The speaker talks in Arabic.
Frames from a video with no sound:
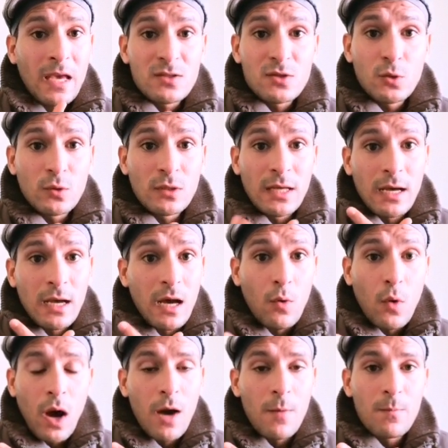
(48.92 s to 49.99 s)
سودة
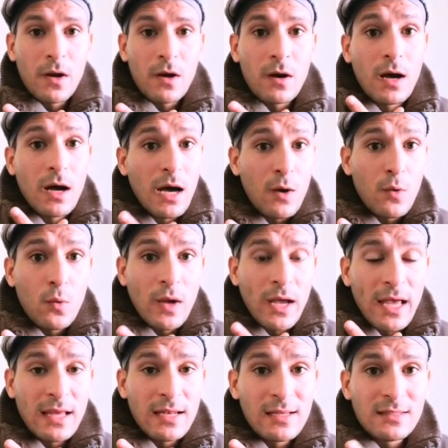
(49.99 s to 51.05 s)
او حمراء او
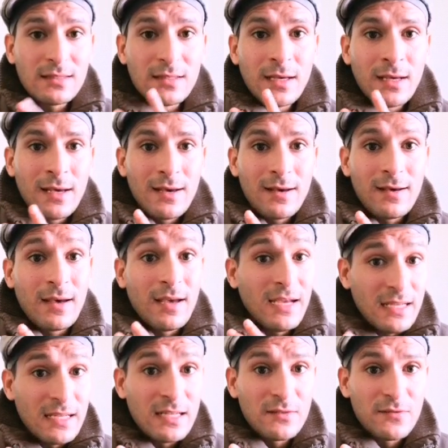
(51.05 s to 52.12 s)
كانت آه،
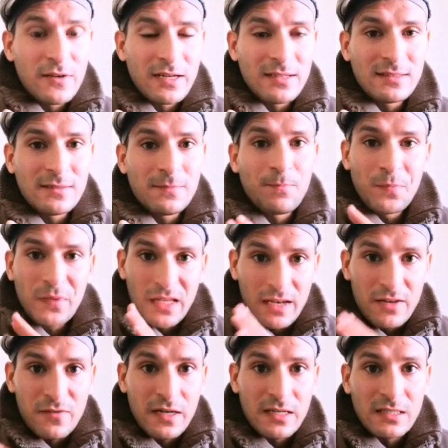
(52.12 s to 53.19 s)
حنه فرد
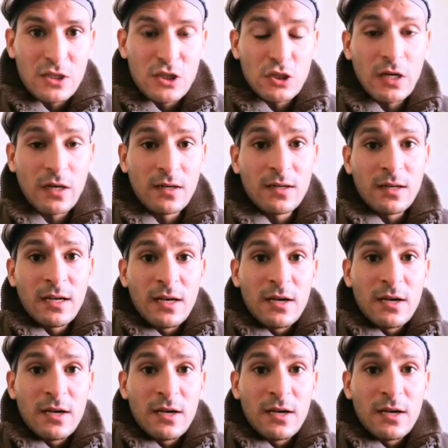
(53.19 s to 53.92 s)
لفرد الشعر